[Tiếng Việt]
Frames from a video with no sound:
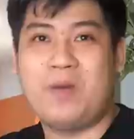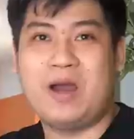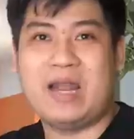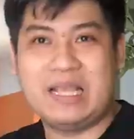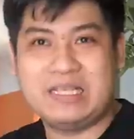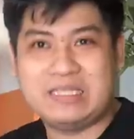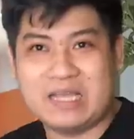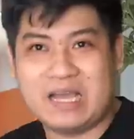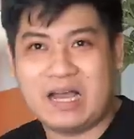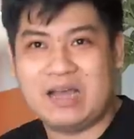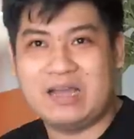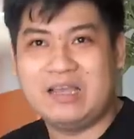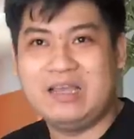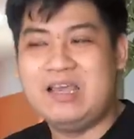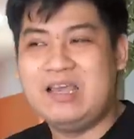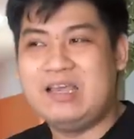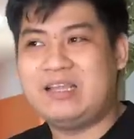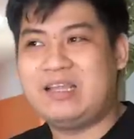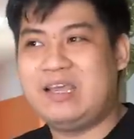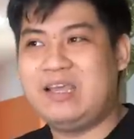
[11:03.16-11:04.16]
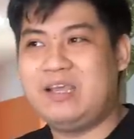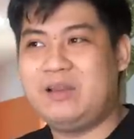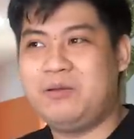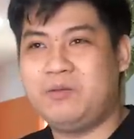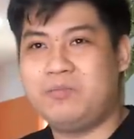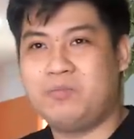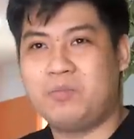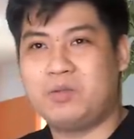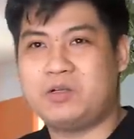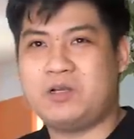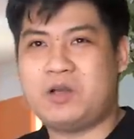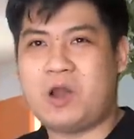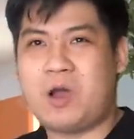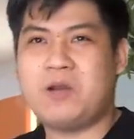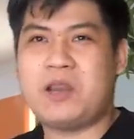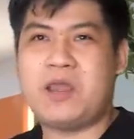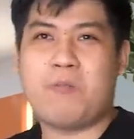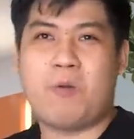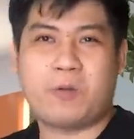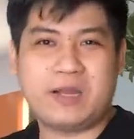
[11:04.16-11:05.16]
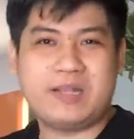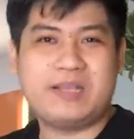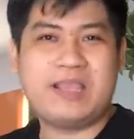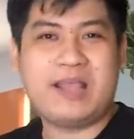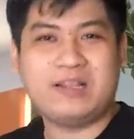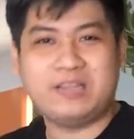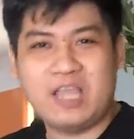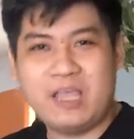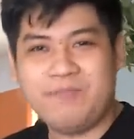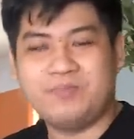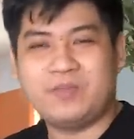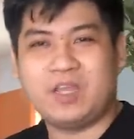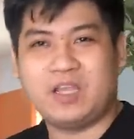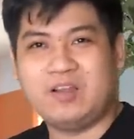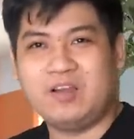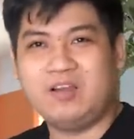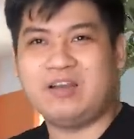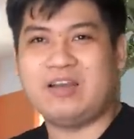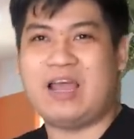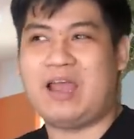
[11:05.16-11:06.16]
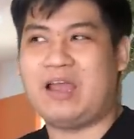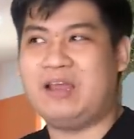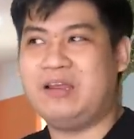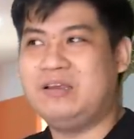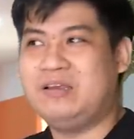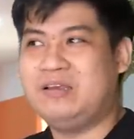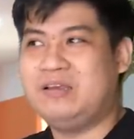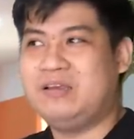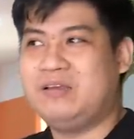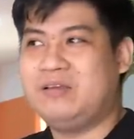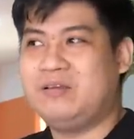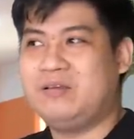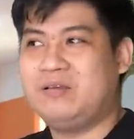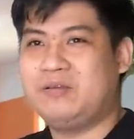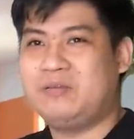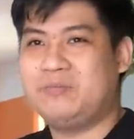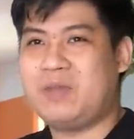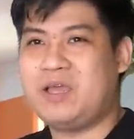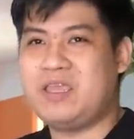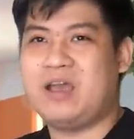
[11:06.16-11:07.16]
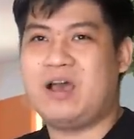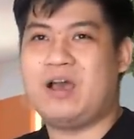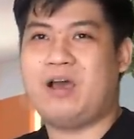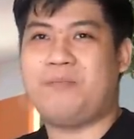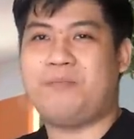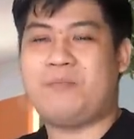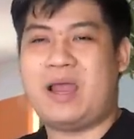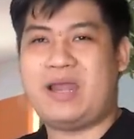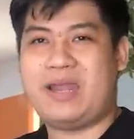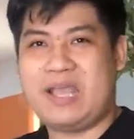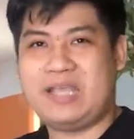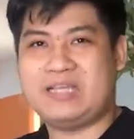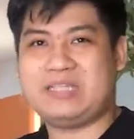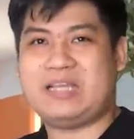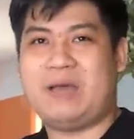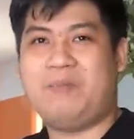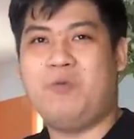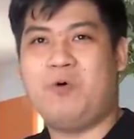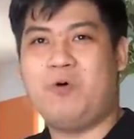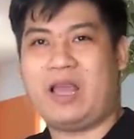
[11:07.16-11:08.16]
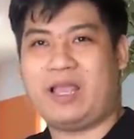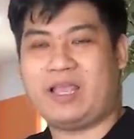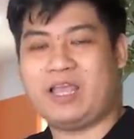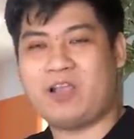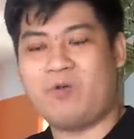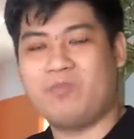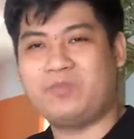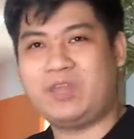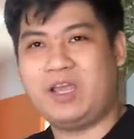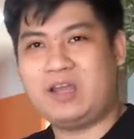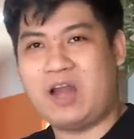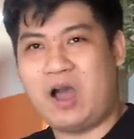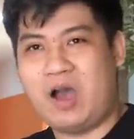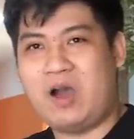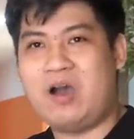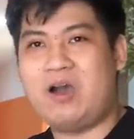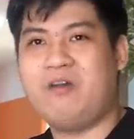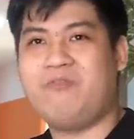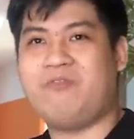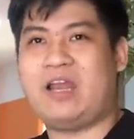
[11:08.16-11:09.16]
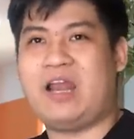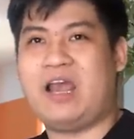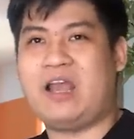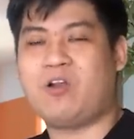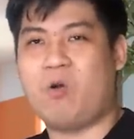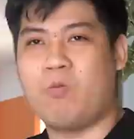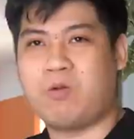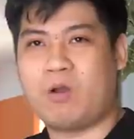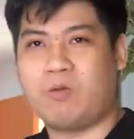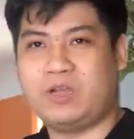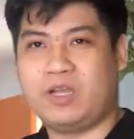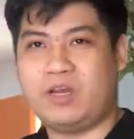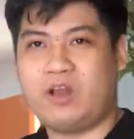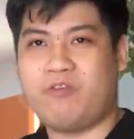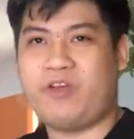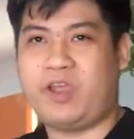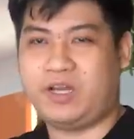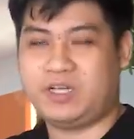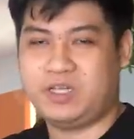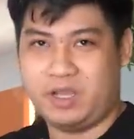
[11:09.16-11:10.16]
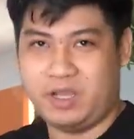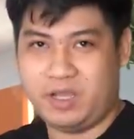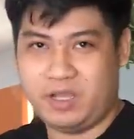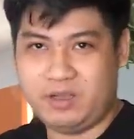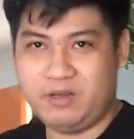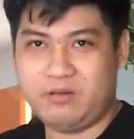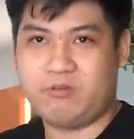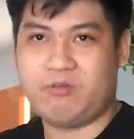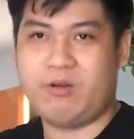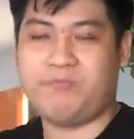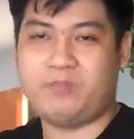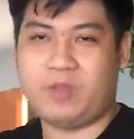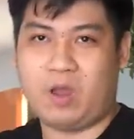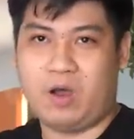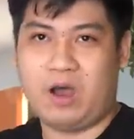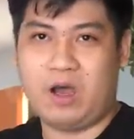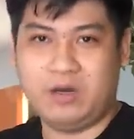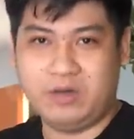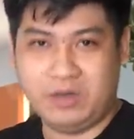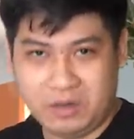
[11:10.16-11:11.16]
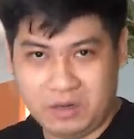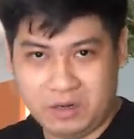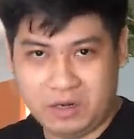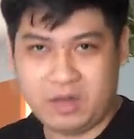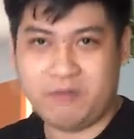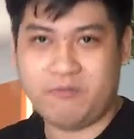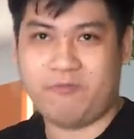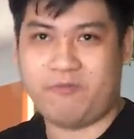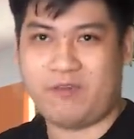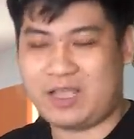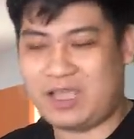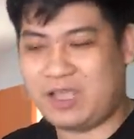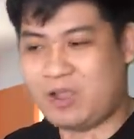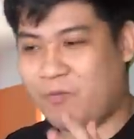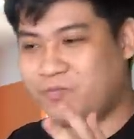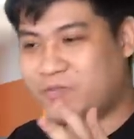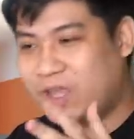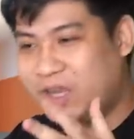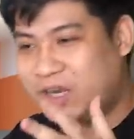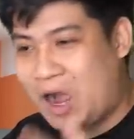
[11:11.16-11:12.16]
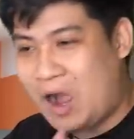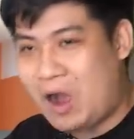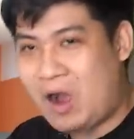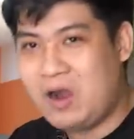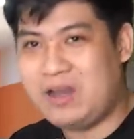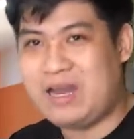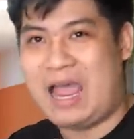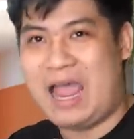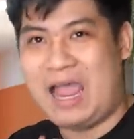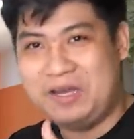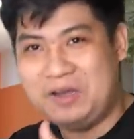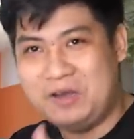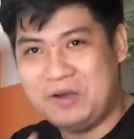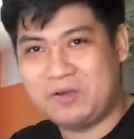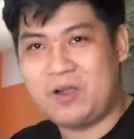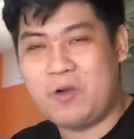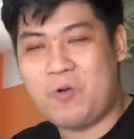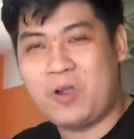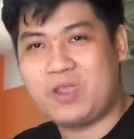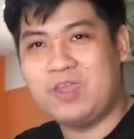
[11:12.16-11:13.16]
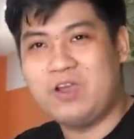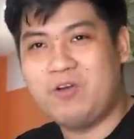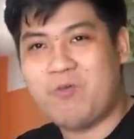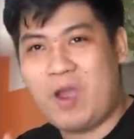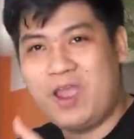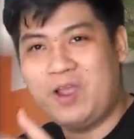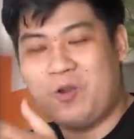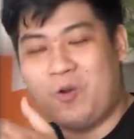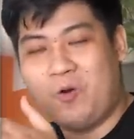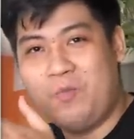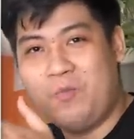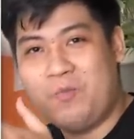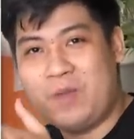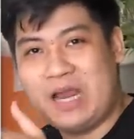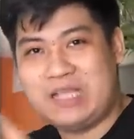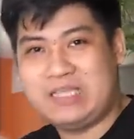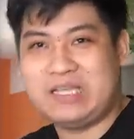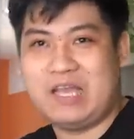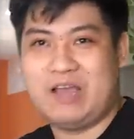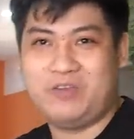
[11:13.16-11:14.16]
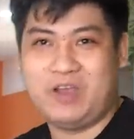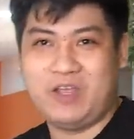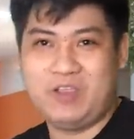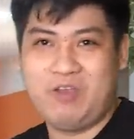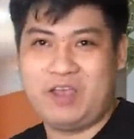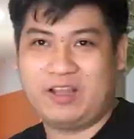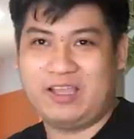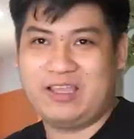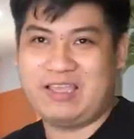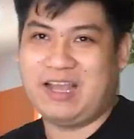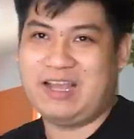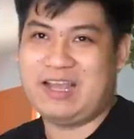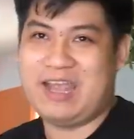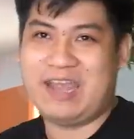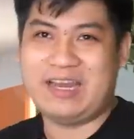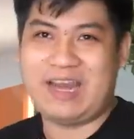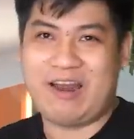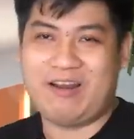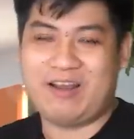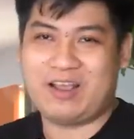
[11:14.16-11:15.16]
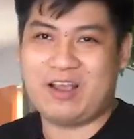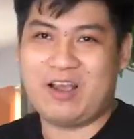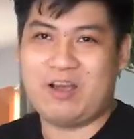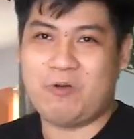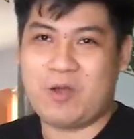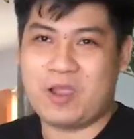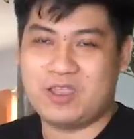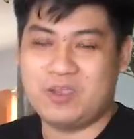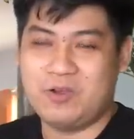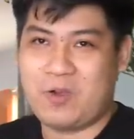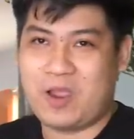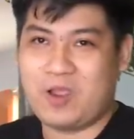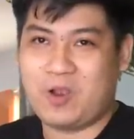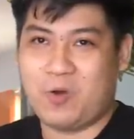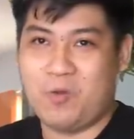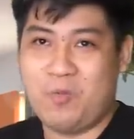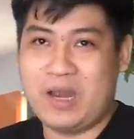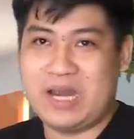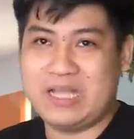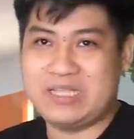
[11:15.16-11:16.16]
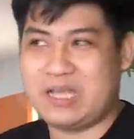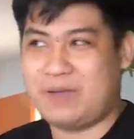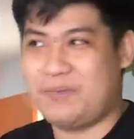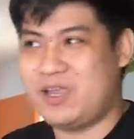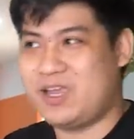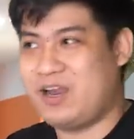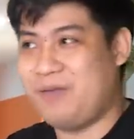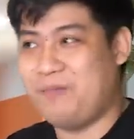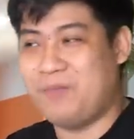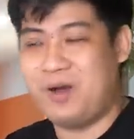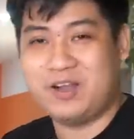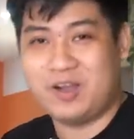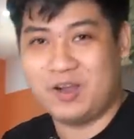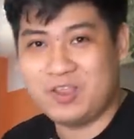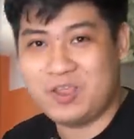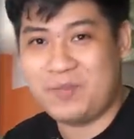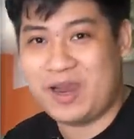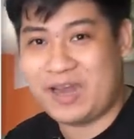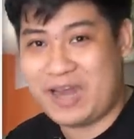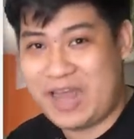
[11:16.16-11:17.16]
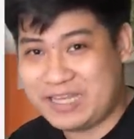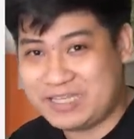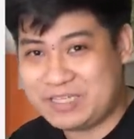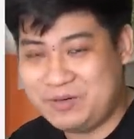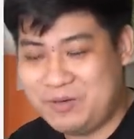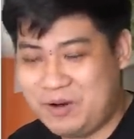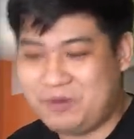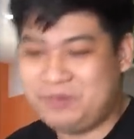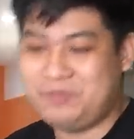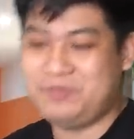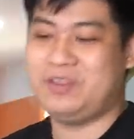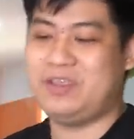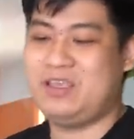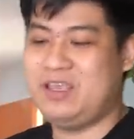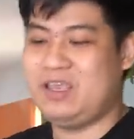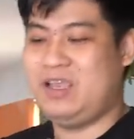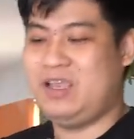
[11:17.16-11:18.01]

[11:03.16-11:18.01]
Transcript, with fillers: Malaysia thì nói theo một cách gián tiếp thì tức là bây giờ Binance đã mua lại cái công ty đó và đã cùng công ty đó phát triển crypto hơn nữa và cái công ty đó lại được cơ quan chứng khoán của Malaysia phê duyệt thì chẳng khác nào là cơ quan chứng khoán của Malaysia bây giờ đang mở cửa cho Binance đúng không?